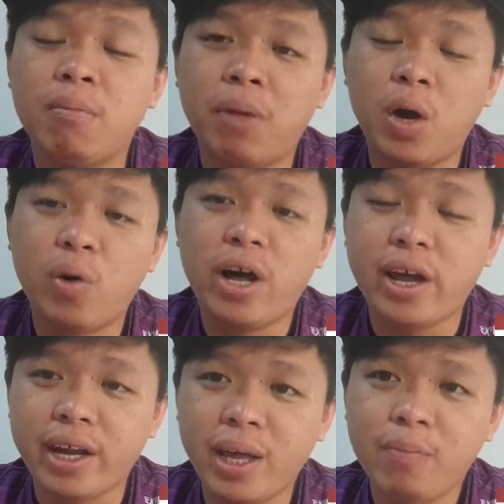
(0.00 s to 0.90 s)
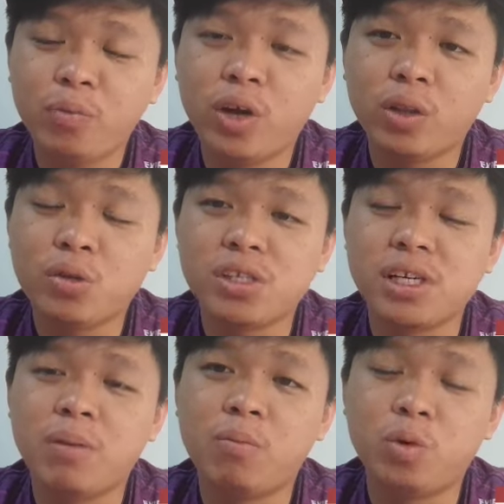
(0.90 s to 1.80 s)
bahwa RM
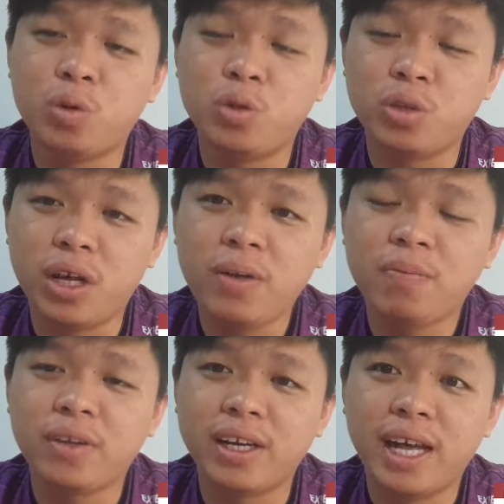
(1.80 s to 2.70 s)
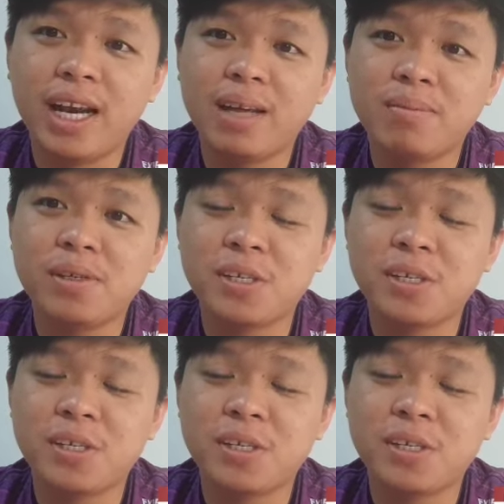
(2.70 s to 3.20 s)
260 juta dalam